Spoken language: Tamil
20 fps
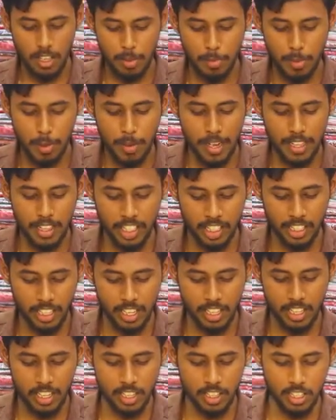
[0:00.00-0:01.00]
இப்போ பார்த்தீங்கன்னா
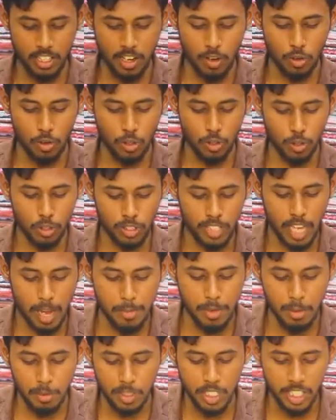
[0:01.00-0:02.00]
இதுலேருந்து நான் உங்களுக்கு ஒரு
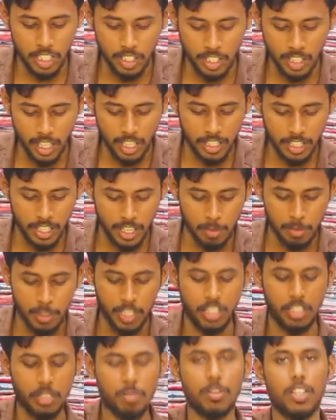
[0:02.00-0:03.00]
சாம்பிள் பீஸ் எடுத்து காட்டுறேன் எப்படி
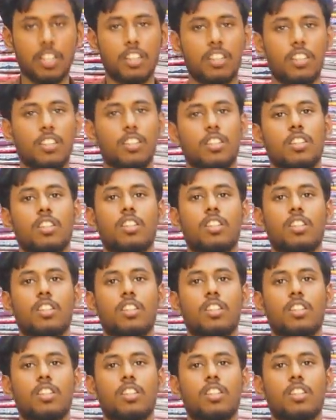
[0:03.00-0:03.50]
இருக்குன்னு பாருங்கள்